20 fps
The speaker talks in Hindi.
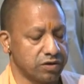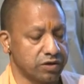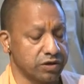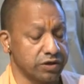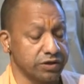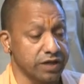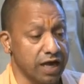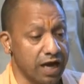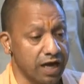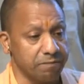
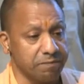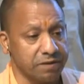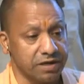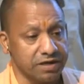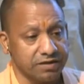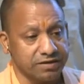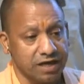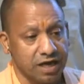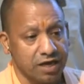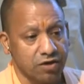किसान
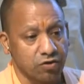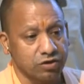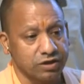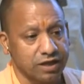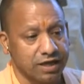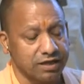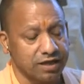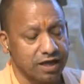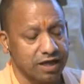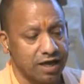परेशान
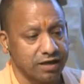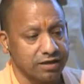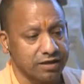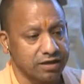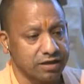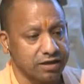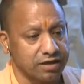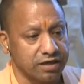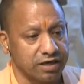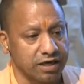होता था
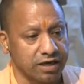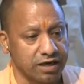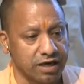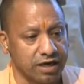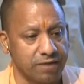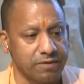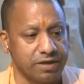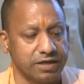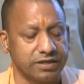गन्ना